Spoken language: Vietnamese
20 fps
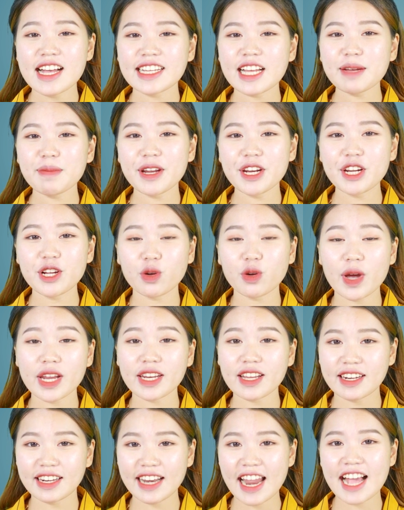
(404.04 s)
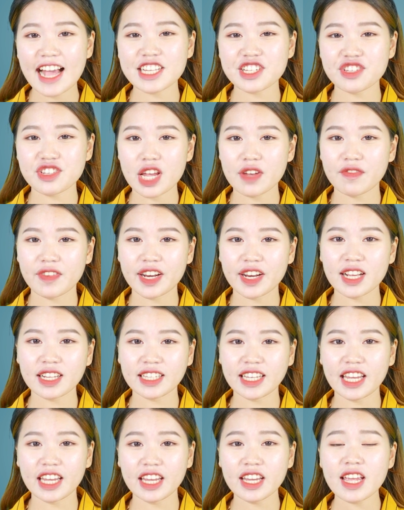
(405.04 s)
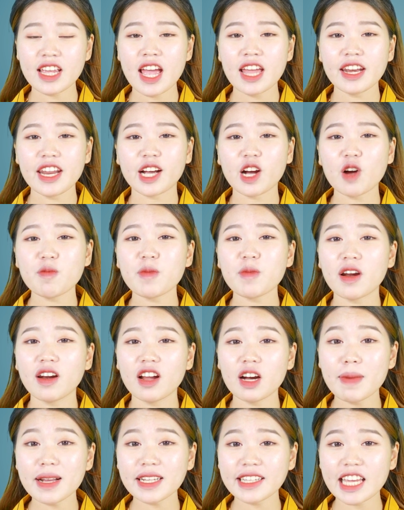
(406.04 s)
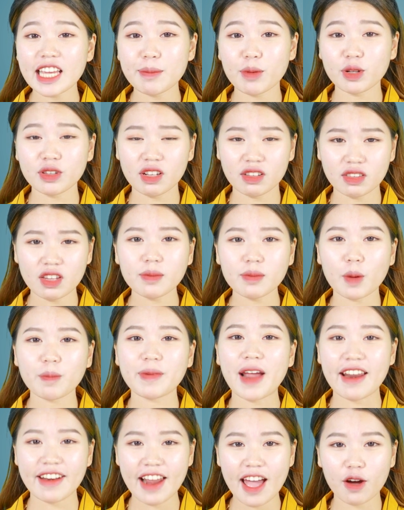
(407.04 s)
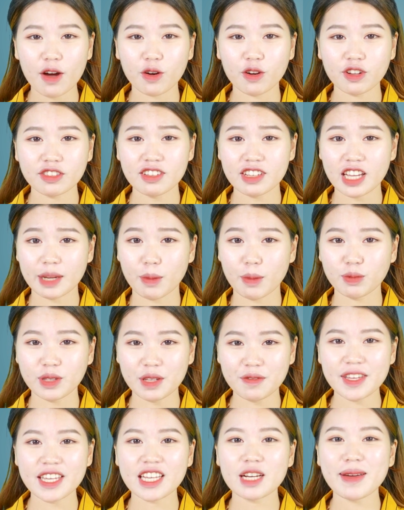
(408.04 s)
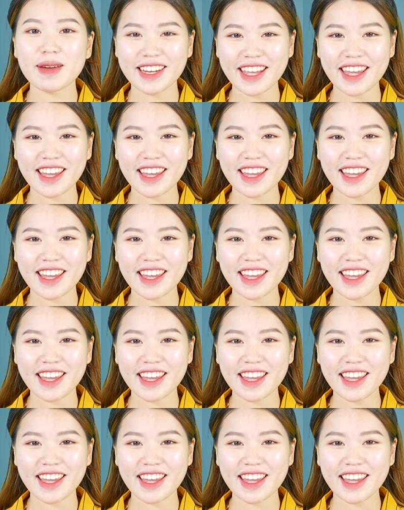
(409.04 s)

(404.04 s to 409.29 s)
Các bạn đừng quên ấn like, share và đăng ký để không bỏ lỡ bất kỳ một tin tức bóng đá nào từ kênh Bóng TV các bạn